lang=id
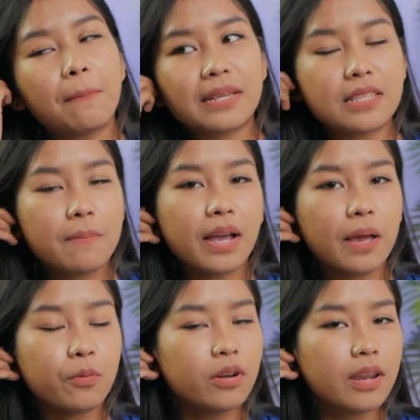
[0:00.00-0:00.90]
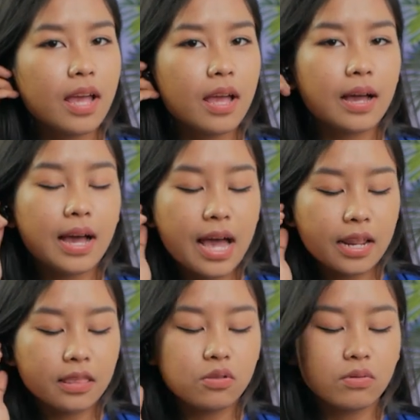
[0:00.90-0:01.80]
Dan pas dipakai pun dia
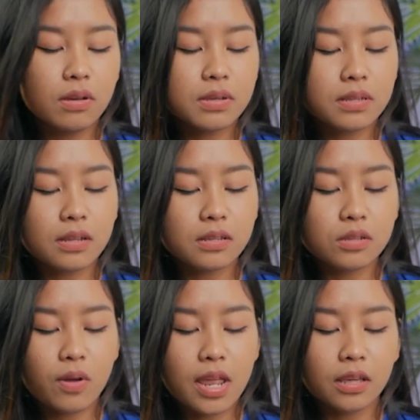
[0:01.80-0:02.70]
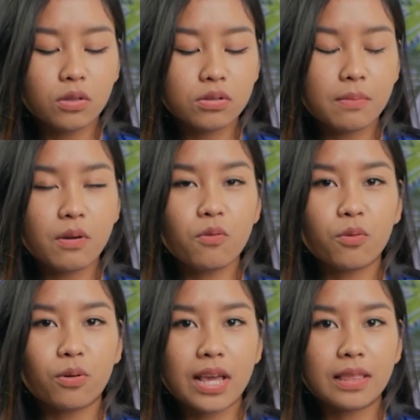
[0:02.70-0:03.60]
karetnya juga bisa disesuaikan gitu sama
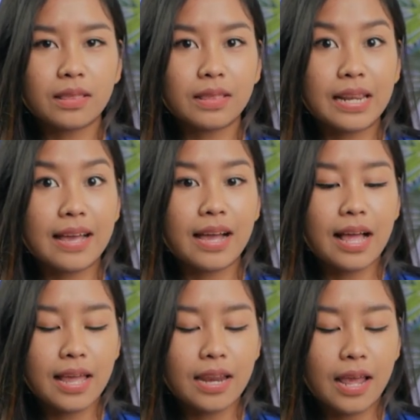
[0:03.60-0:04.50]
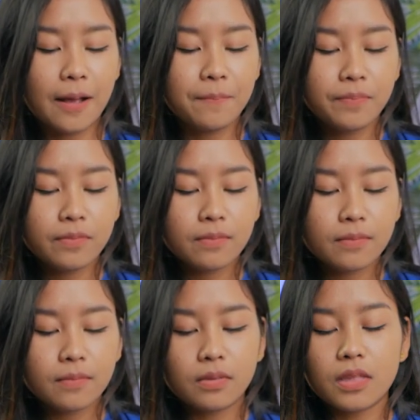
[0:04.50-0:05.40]
ukuran telinga kalian ya.
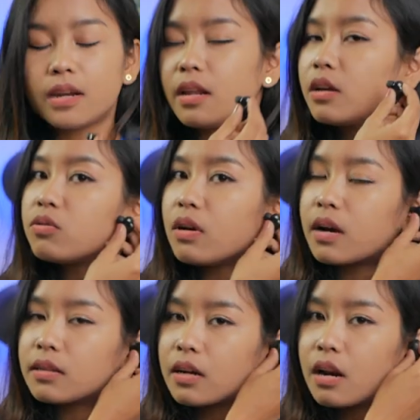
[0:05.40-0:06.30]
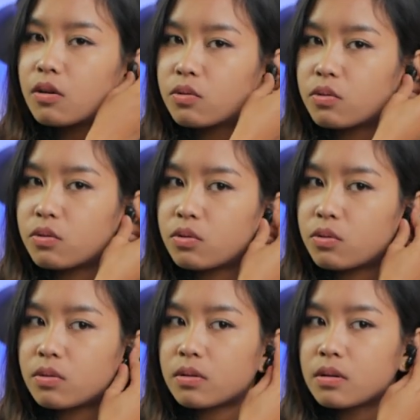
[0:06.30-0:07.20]
Dan dia juga nggak
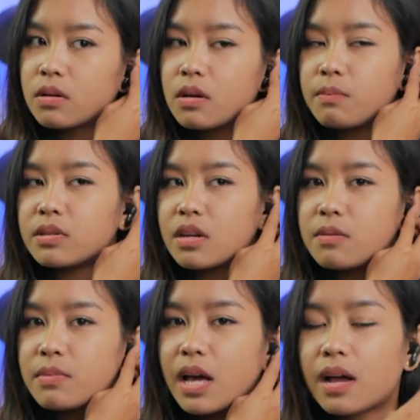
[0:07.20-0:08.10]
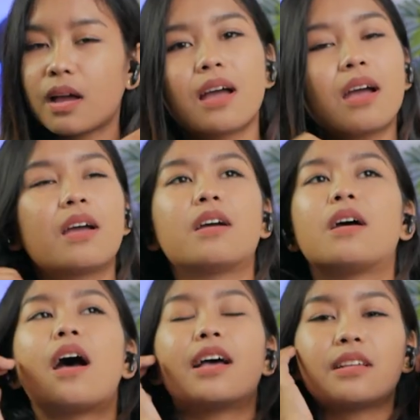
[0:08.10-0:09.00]
terlalu bisa dibilang
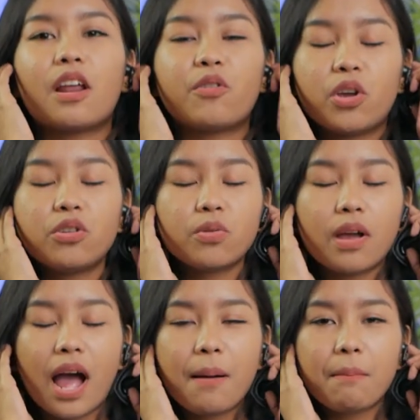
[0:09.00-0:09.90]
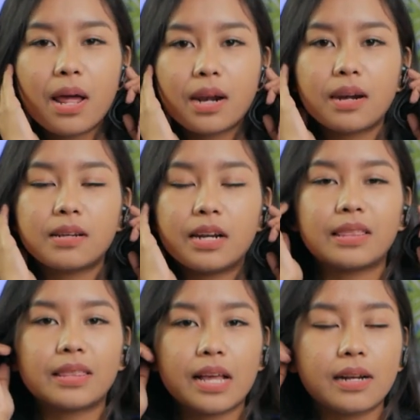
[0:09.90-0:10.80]
hasil audionya juga aman,
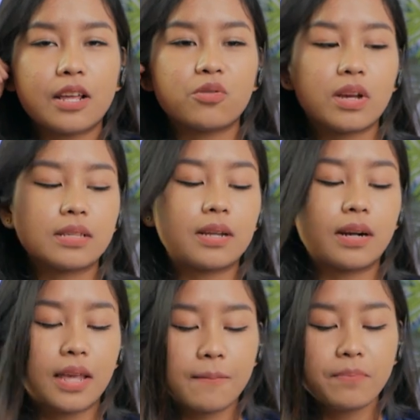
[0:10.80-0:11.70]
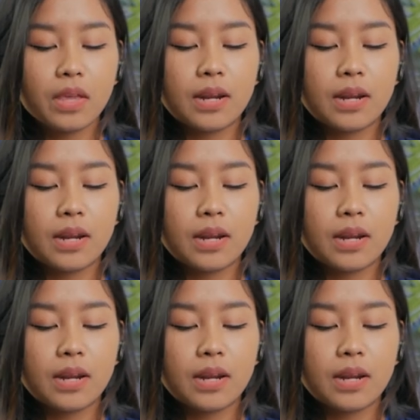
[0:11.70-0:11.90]
detail dan juga jernih.